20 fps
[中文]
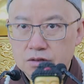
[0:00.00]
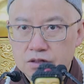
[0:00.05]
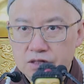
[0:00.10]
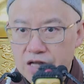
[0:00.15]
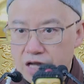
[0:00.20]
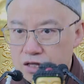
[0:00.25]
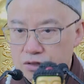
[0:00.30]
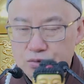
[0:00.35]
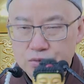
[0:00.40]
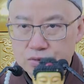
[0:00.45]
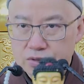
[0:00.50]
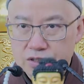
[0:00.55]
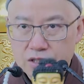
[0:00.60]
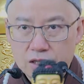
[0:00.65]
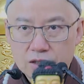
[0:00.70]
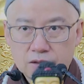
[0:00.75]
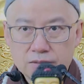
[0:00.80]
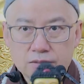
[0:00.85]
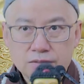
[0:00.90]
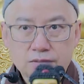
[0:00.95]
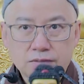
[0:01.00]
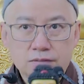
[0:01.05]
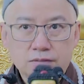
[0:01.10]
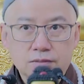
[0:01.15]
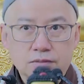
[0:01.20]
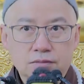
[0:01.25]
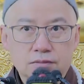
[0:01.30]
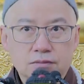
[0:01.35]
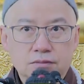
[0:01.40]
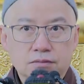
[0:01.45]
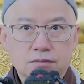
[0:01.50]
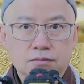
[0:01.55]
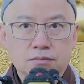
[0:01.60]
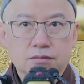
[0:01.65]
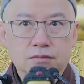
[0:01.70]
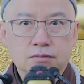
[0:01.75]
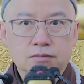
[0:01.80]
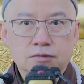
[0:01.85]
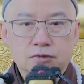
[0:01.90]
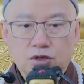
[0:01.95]
连续下，
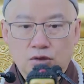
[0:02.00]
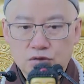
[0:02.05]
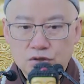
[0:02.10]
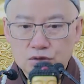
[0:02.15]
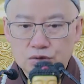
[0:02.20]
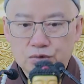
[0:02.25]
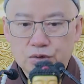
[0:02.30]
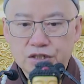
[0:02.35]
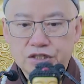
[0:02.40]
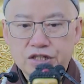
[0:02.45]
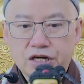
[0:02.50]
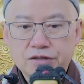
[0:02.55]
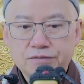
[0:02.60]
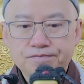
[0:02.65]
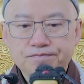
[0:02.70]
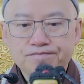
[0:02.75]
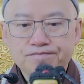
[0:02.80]
造成水灾。